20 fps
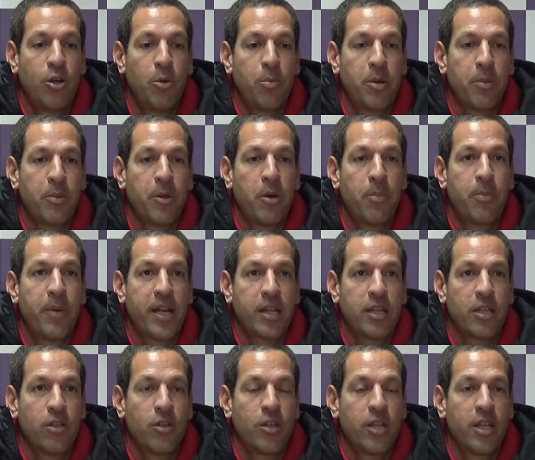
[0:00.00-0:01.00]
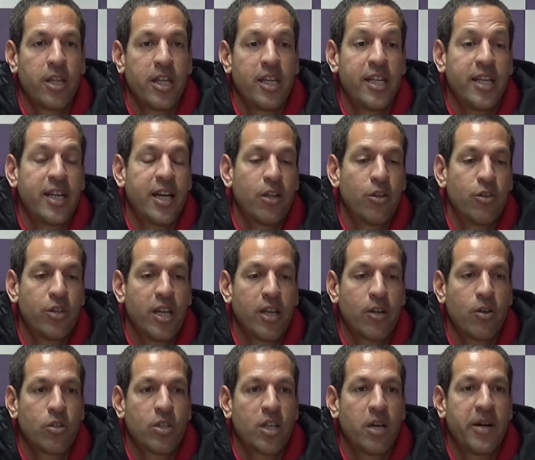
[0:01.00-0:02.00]
los primeros partidos de, liga donde
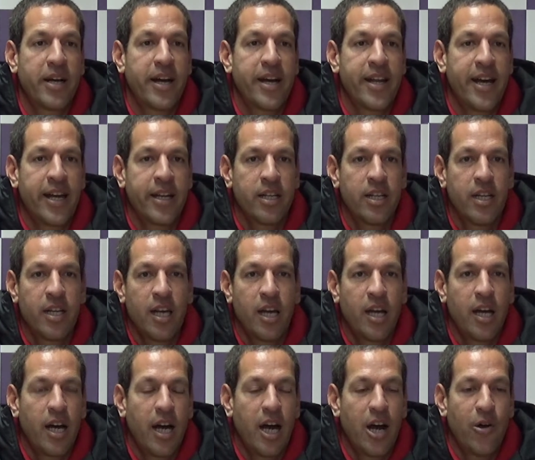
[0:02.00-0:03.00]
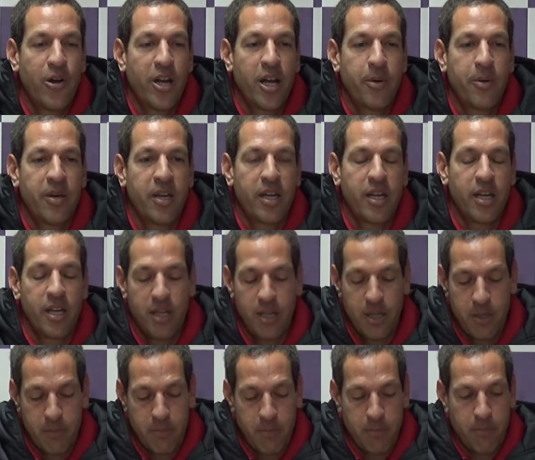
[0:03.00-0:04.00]
le costaba ganar, ahora ve,
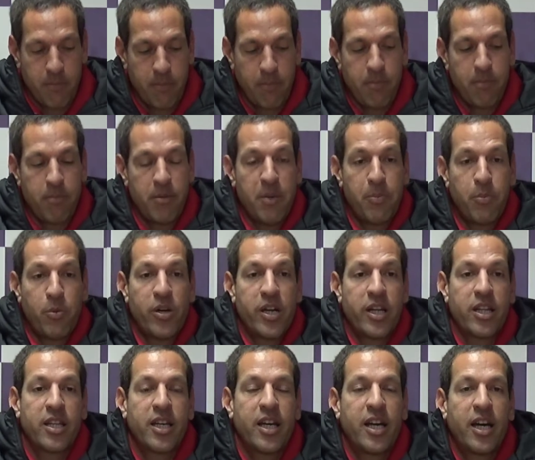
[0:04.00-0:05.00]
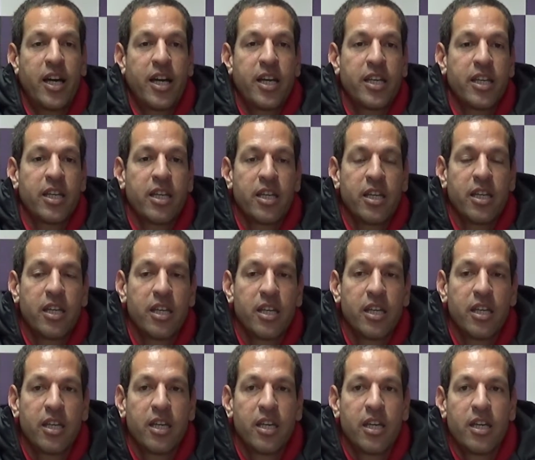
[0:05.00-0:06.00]
ve puerta
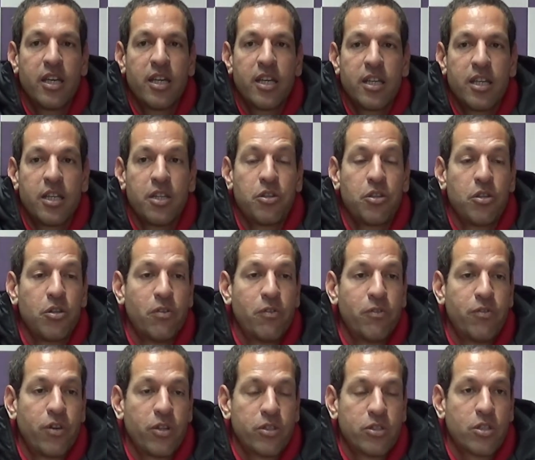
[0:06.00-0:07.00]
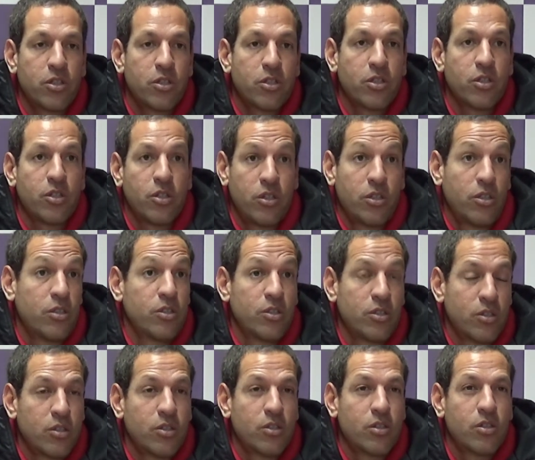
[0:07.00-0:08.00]
y y triunfos
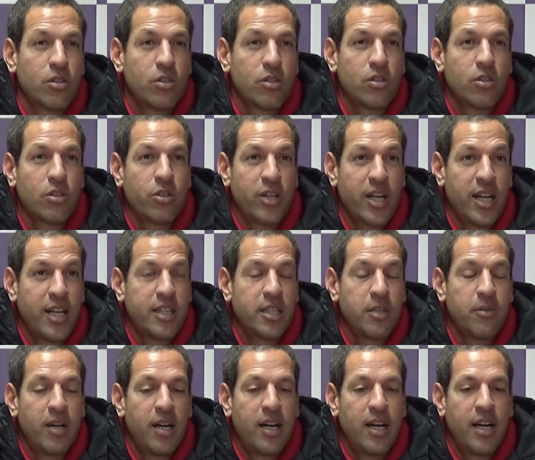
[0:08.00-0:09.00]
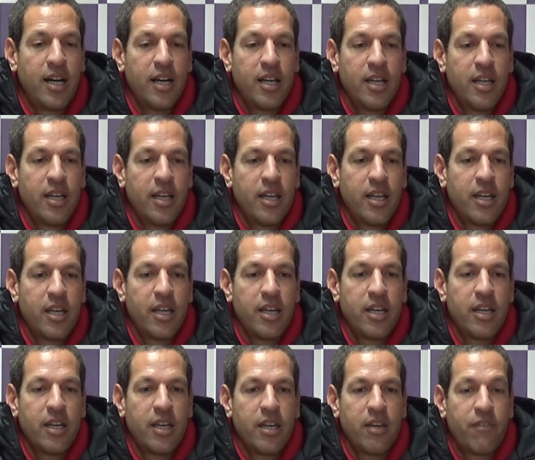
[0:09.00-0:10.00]
con, relativa
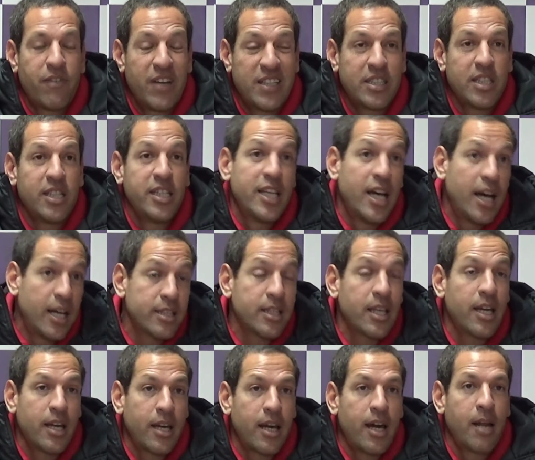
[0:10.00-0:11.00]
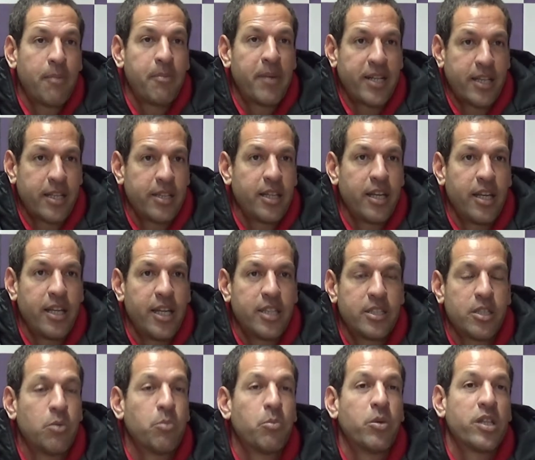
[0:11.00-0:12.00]
eh, facilidad, al margen de,
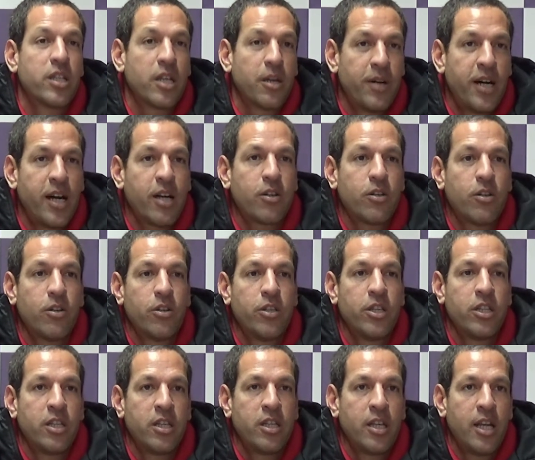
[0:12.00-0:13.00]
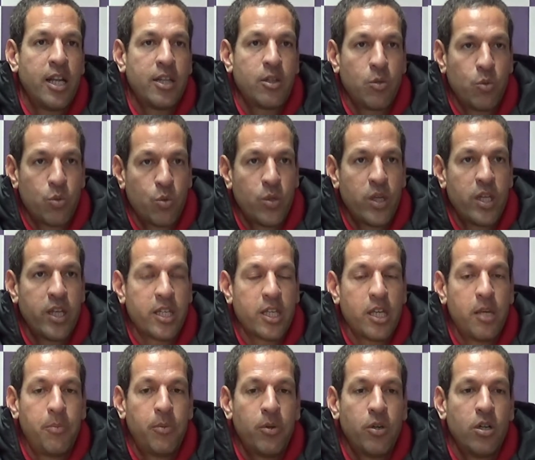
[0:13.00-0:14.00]
hacer un buen trabajo, de tener la estructura de
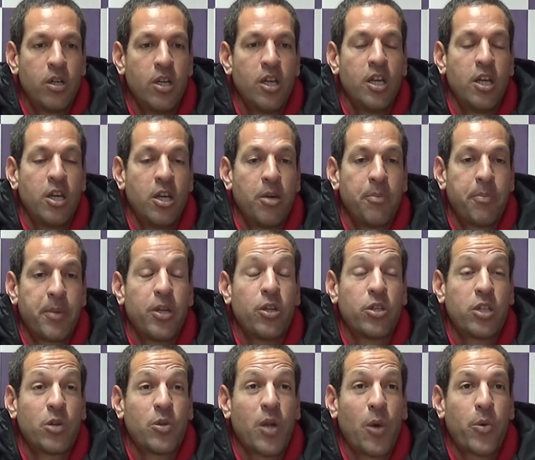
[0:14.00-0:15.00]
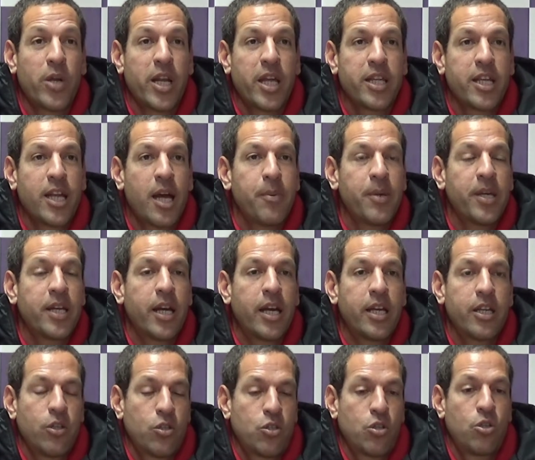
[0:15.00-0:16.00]
equipo, pero está en una buena
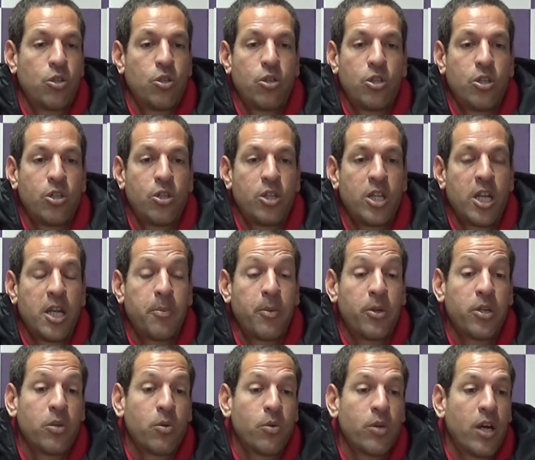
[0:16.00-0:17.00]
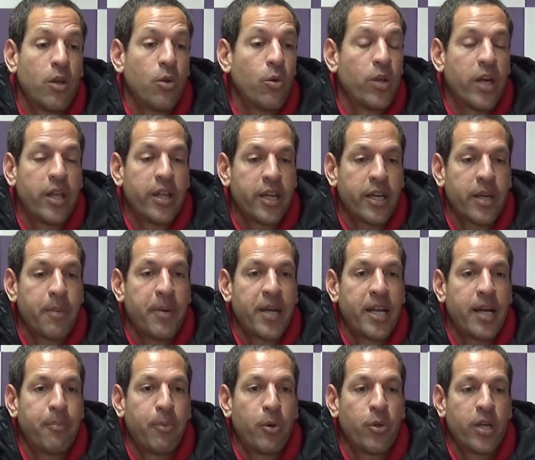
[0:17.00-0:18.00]
dinámica y nosotros no, no, tenemos ninguna duda de que
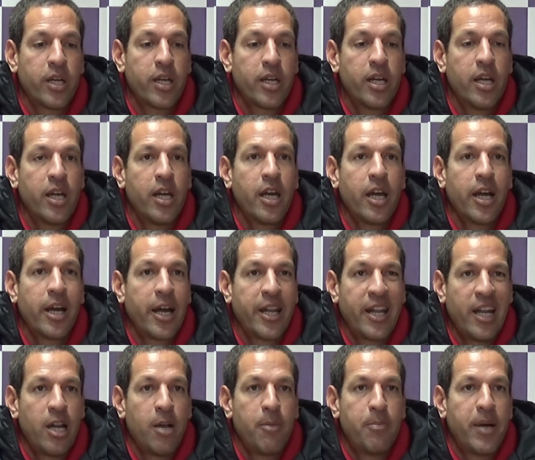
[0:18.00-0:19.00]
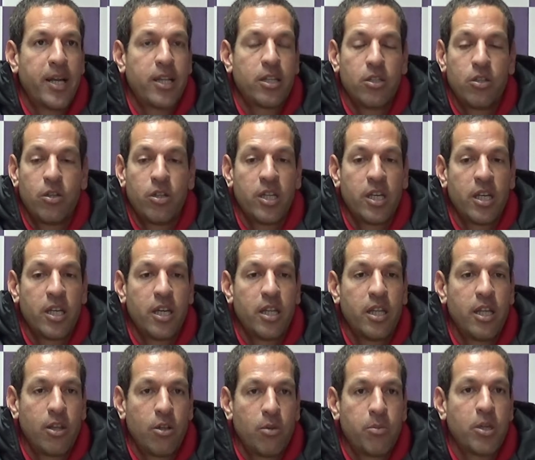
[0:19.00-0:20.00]
para poder ganar el partido
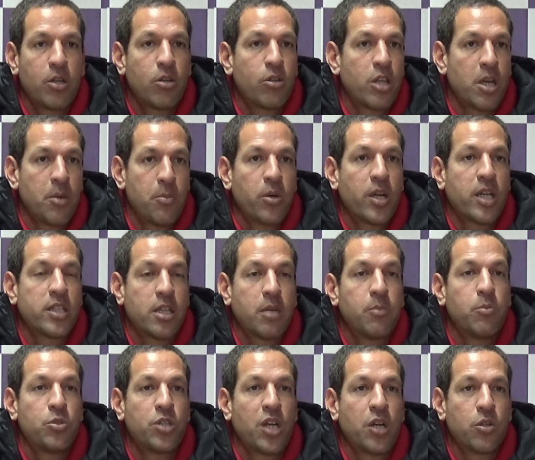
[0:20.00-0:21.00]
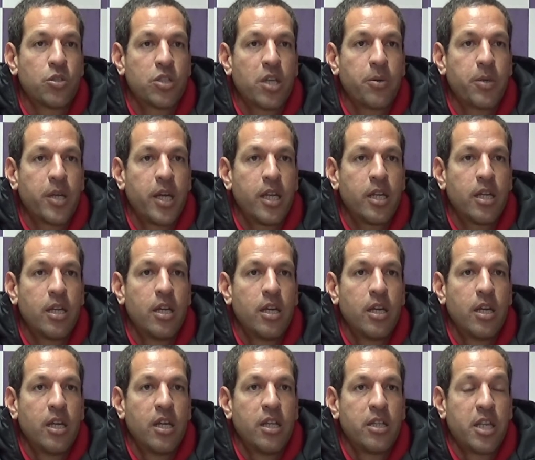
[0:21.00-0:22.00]
del domingo tenemos que hacer muchas cosas bien,
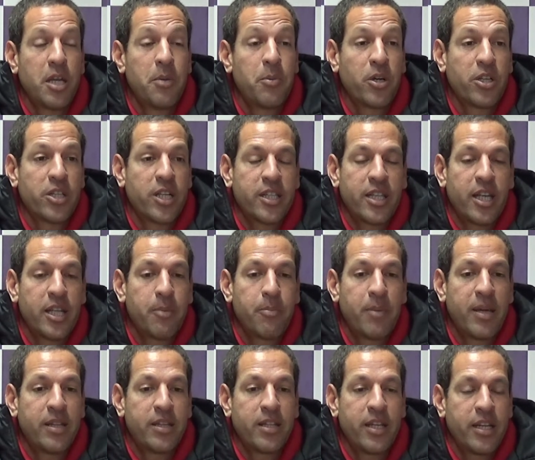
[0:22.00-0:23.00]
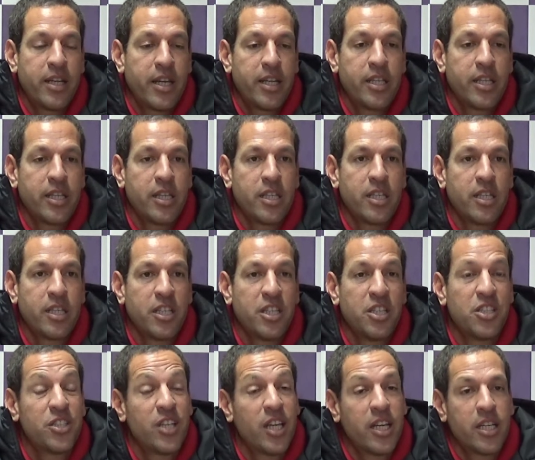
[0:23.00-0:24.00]
tenemos que tratar de mantener
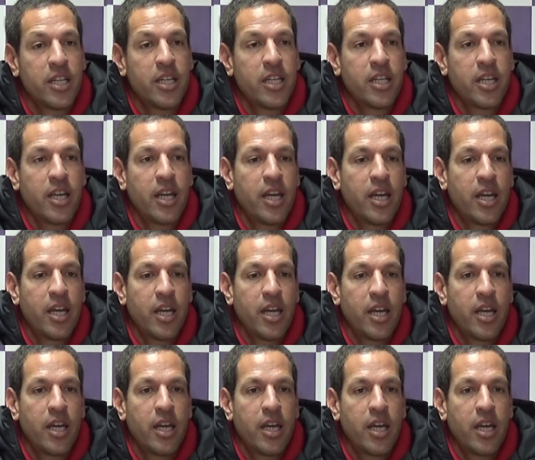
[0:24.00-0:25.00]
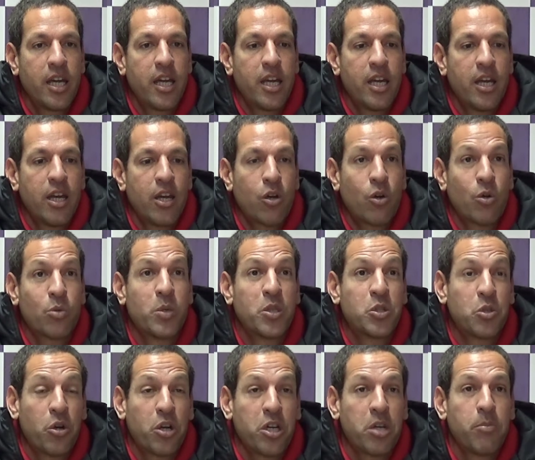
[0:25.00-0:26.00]
y, seguir eh, con
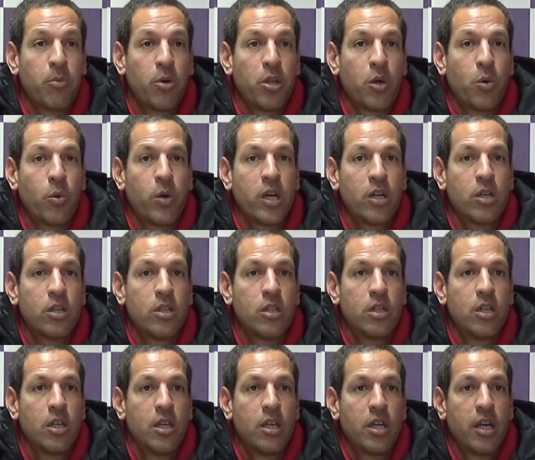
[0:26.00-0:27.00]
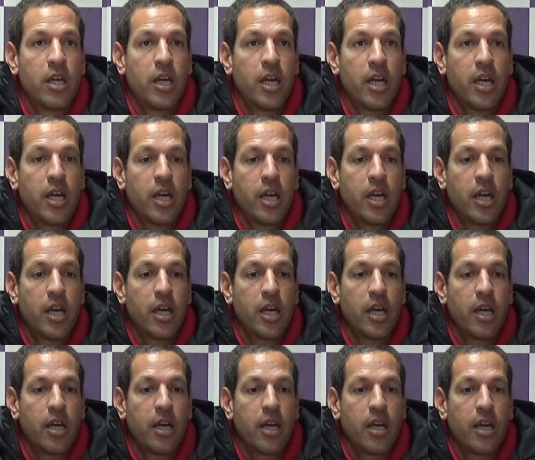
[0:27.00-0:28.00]
nuestro ritmo de juego
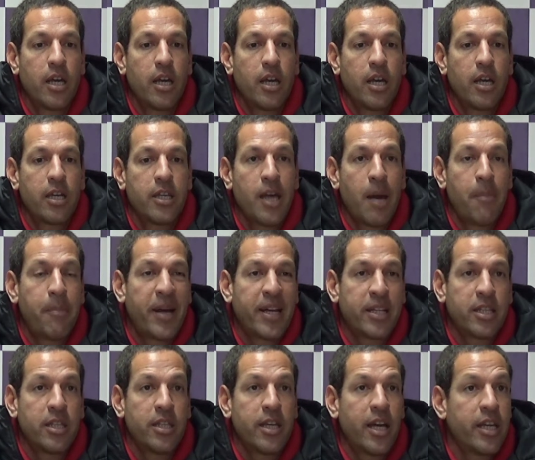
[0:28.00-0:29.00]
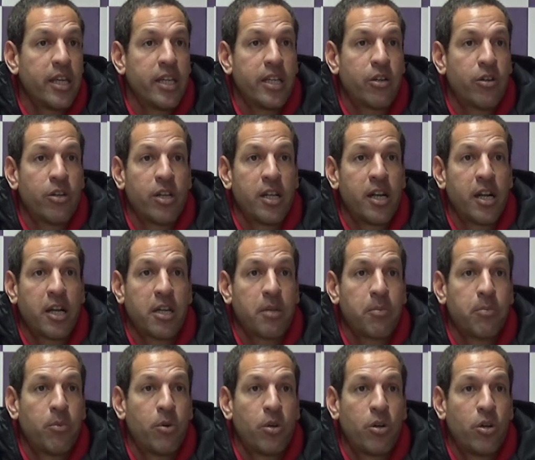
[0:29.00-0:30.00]
eh, y a partir de ahí con el
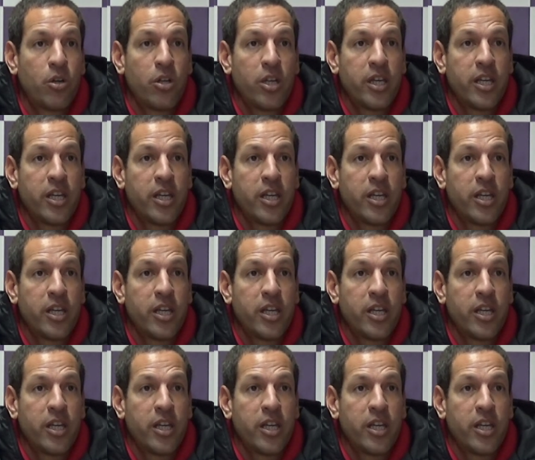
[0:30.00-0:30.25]
ritmo